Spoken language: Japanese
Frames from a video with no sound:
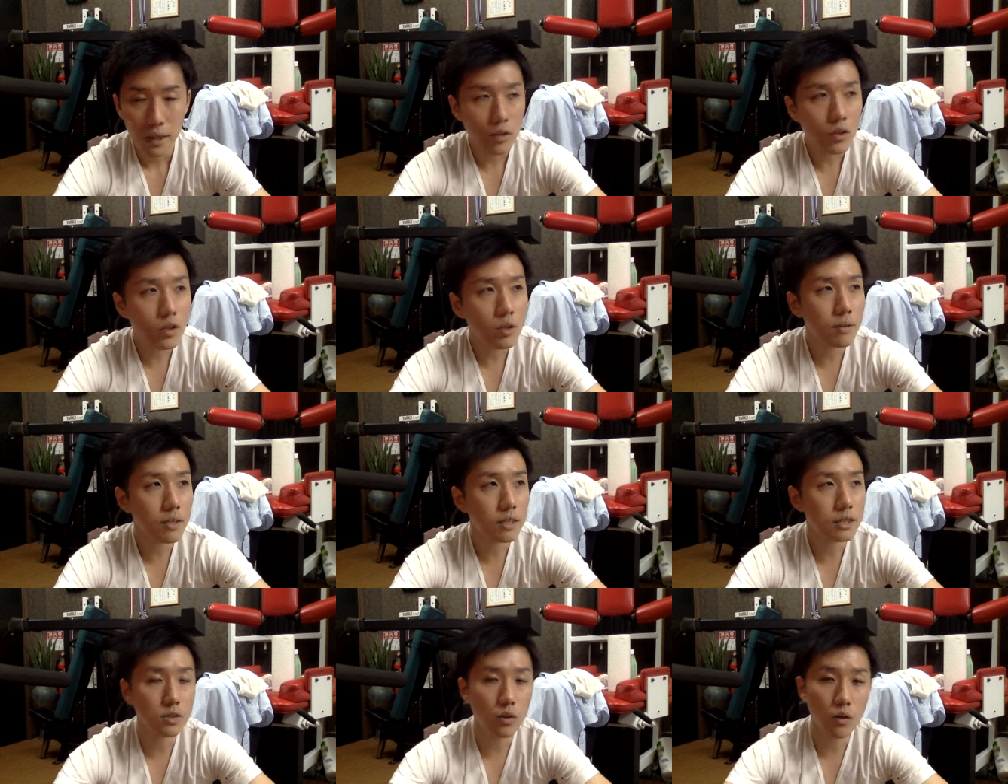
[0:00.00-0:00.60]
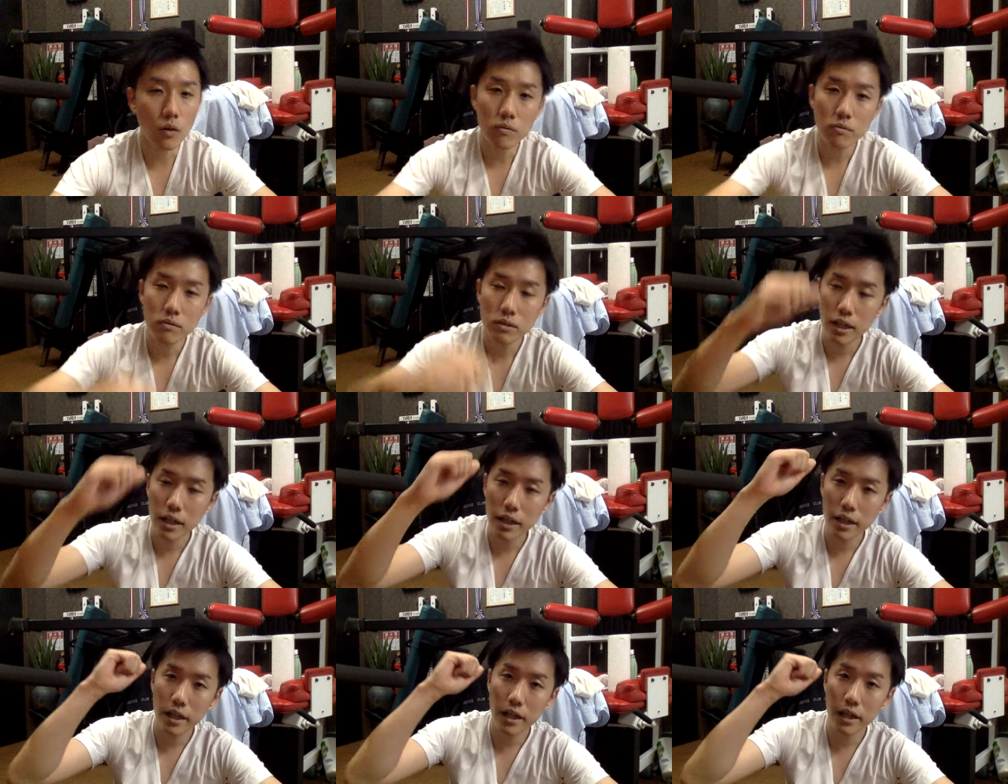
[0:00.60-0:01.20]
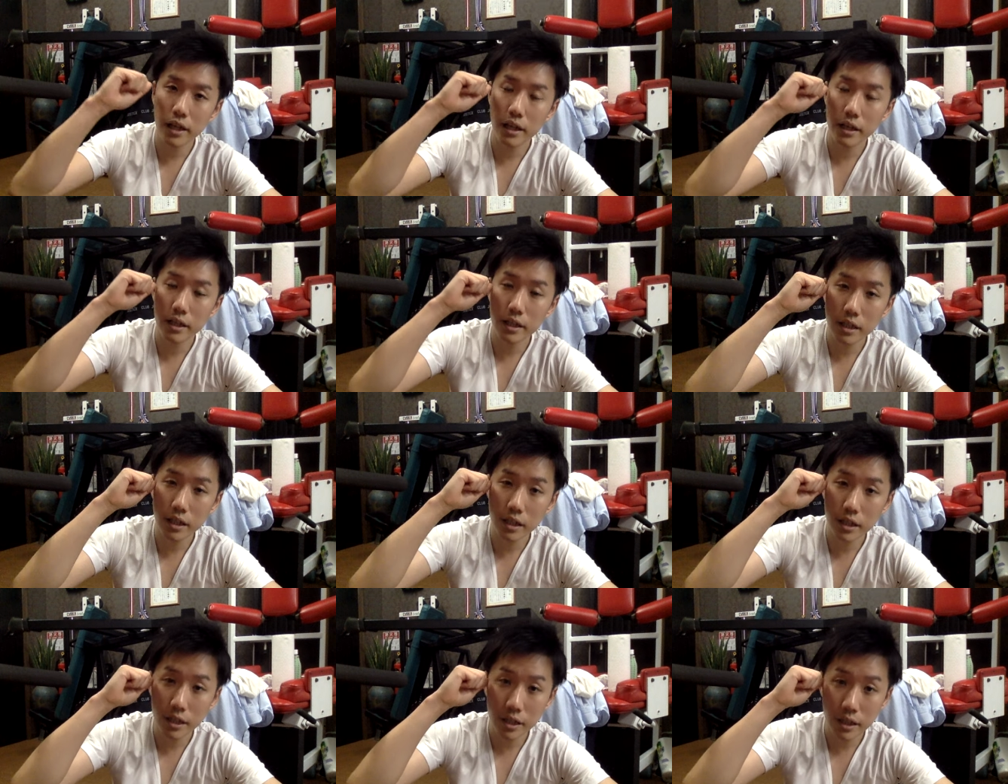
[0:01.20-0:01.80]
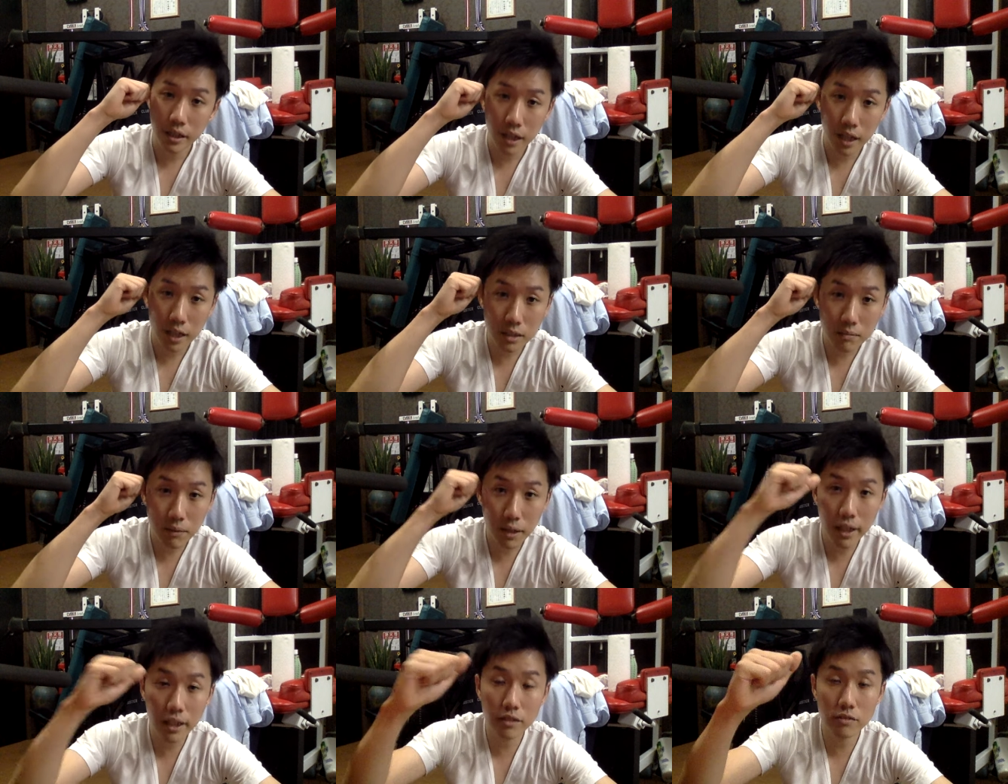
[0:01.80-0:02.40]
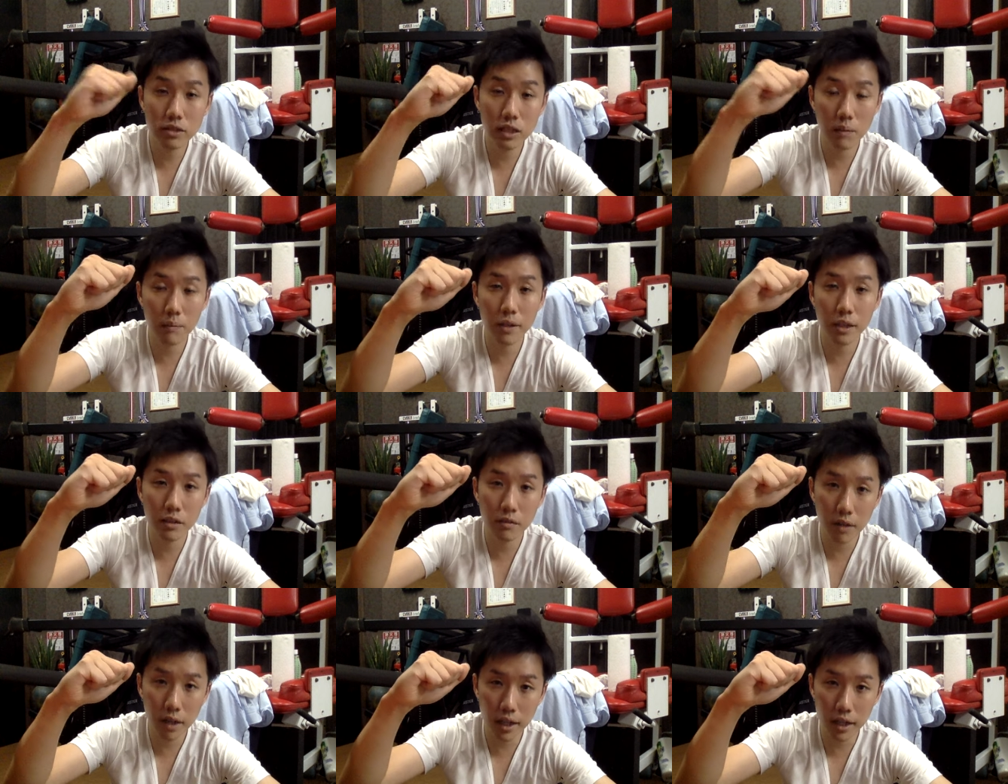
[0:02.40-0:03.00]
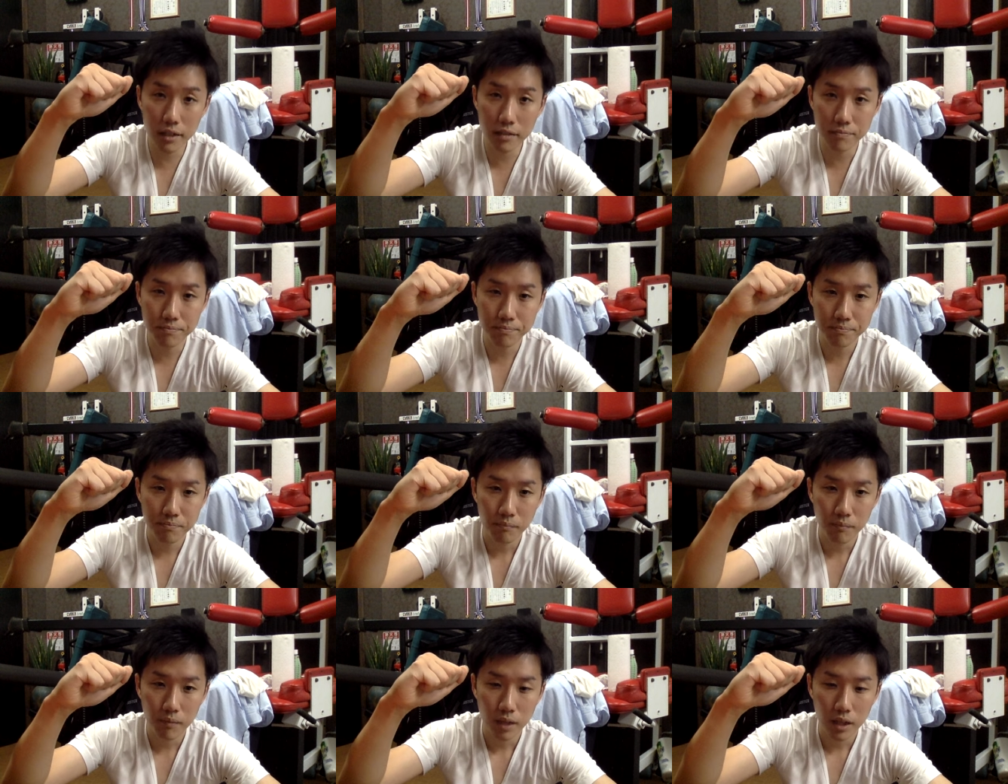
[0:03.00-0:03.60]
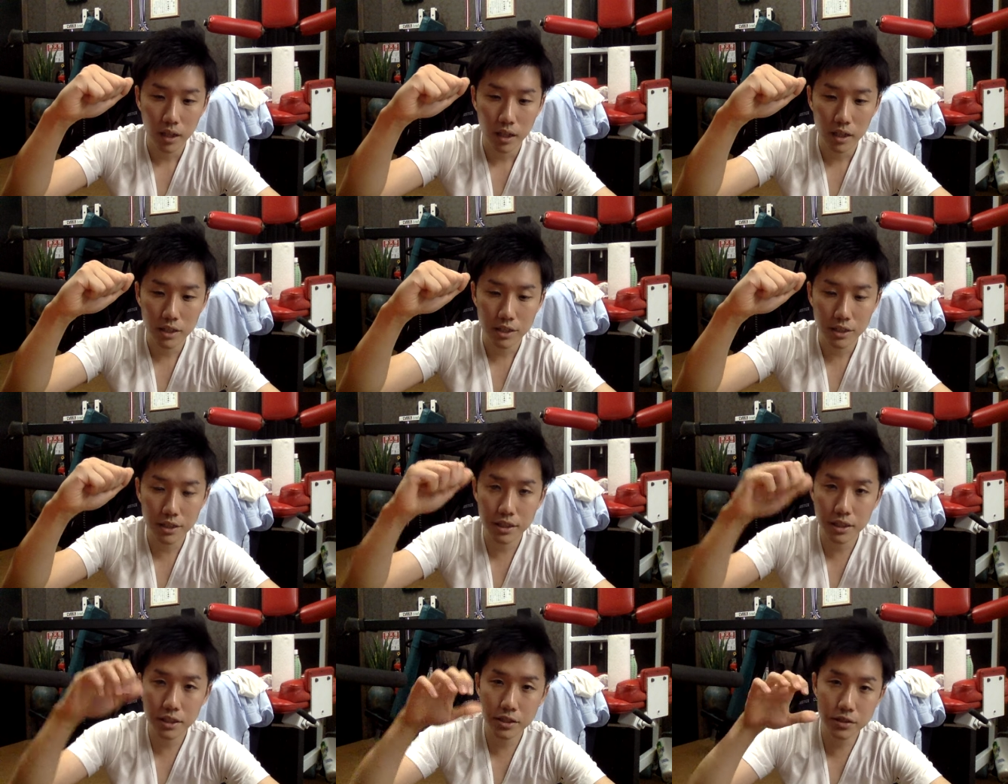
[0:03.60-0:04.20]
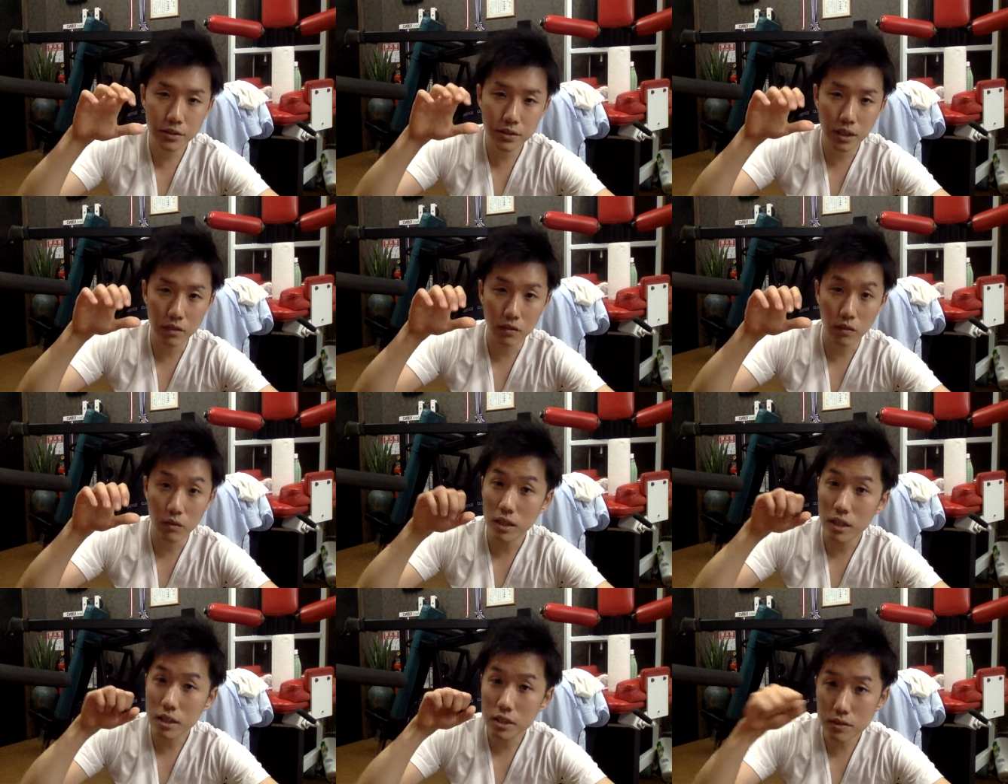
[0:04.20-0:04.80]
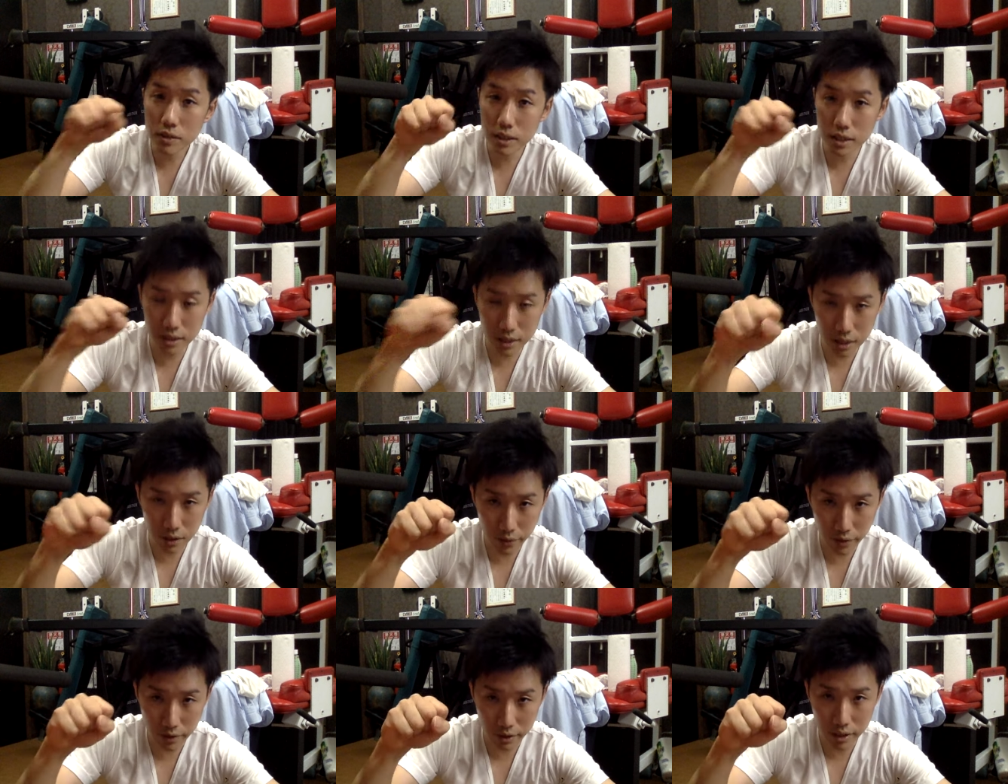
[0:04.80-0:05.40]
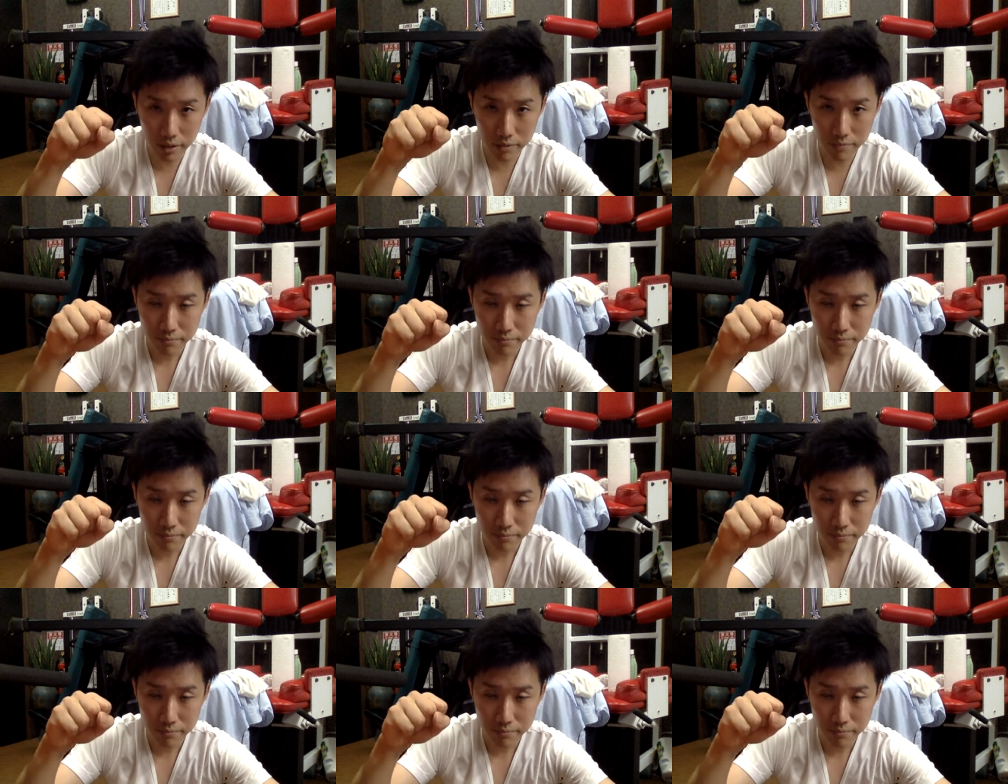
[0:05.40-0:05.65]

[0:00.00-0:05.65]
例えばですよ、えー、100万円行くためには、新規集客を20にしないといけない。